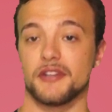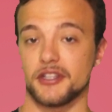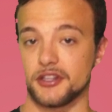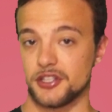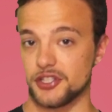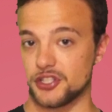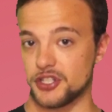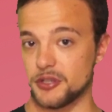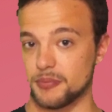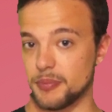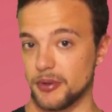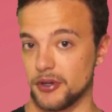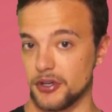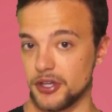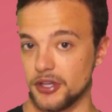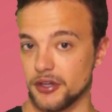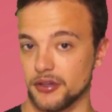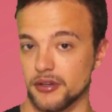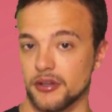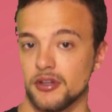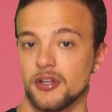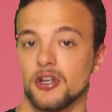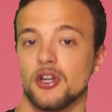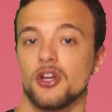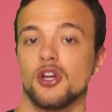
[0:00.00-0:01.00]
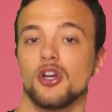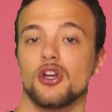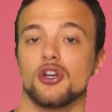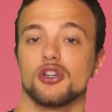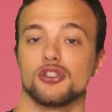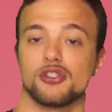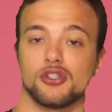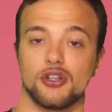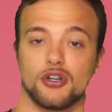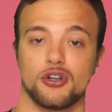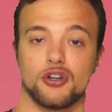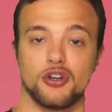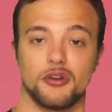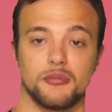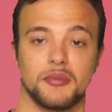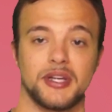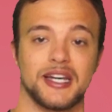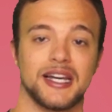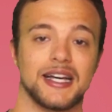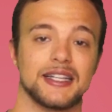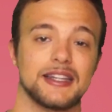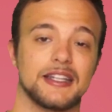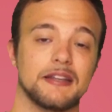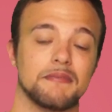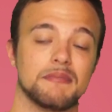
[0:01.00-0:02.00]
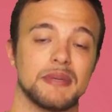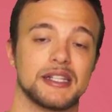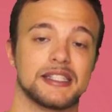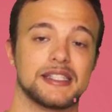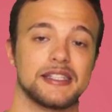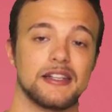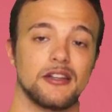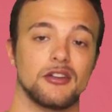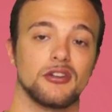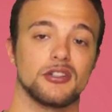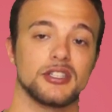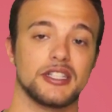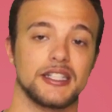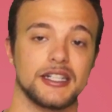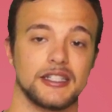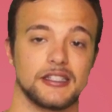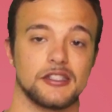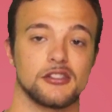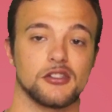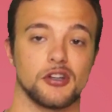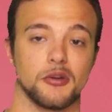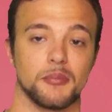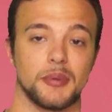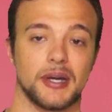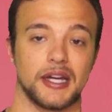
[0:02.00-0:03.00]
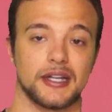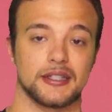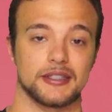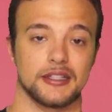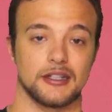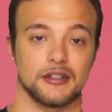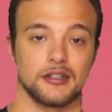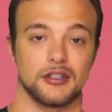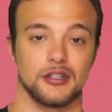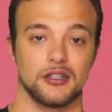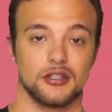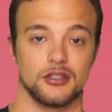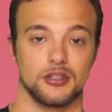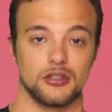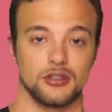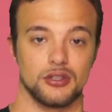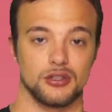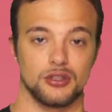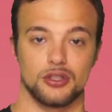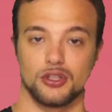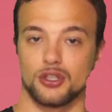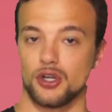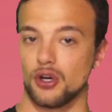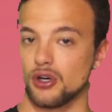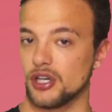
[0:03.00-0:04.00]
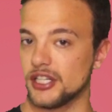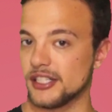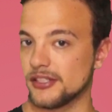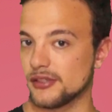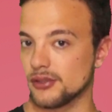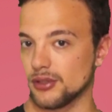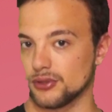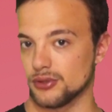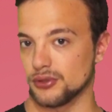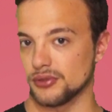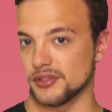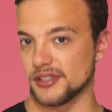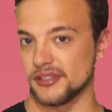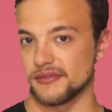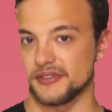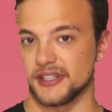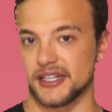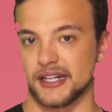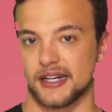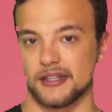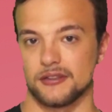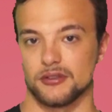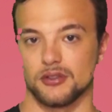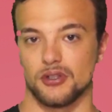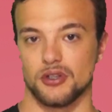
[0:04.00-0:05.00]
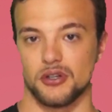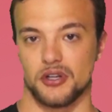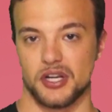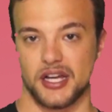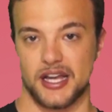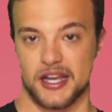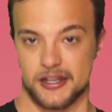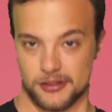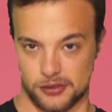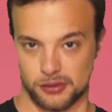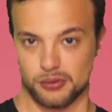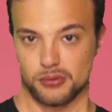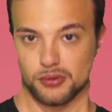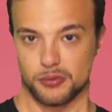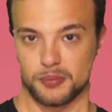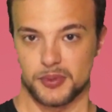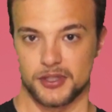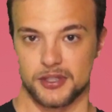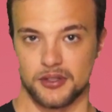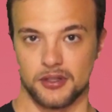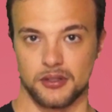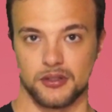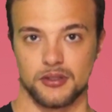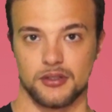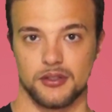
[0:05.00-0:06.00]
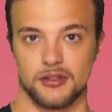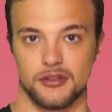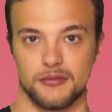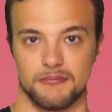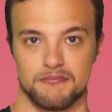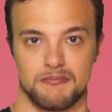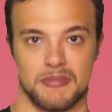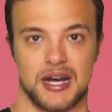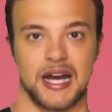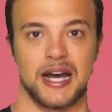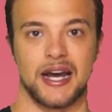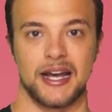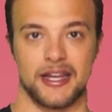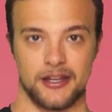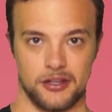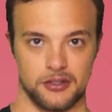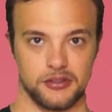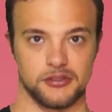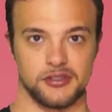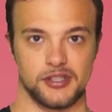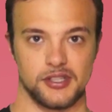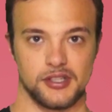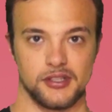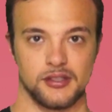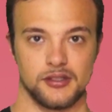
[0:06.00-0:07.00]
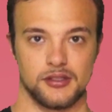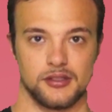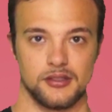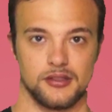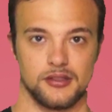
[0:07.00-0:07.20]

vi anticipo io, sono nominati in base all'ordine di scoperta. Non li sto giustificando, è stupido, ma è così.